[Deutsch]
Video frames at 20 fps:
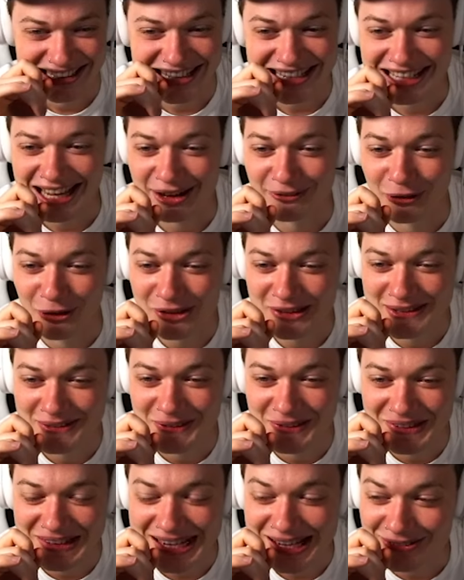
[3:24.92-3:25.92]
Egal, wo ist die
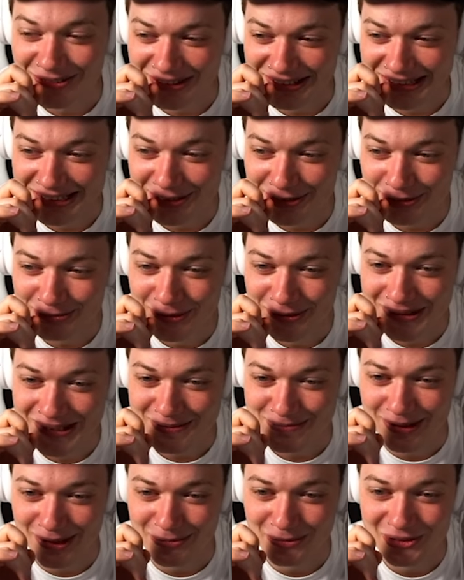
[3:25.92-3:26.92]
Musik? Wo ist die
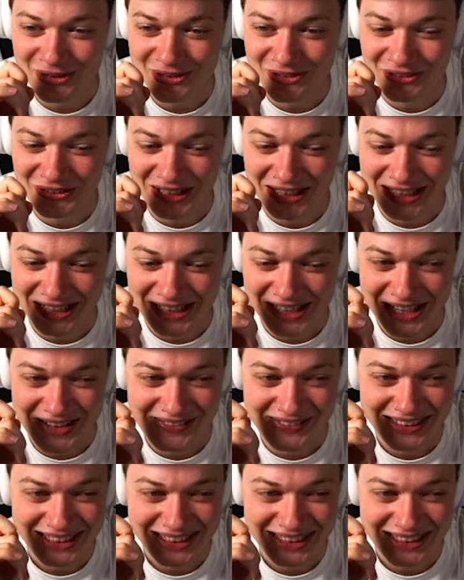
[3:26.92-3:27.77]
Hintergrundmusik? Was finde ich so unangenehm?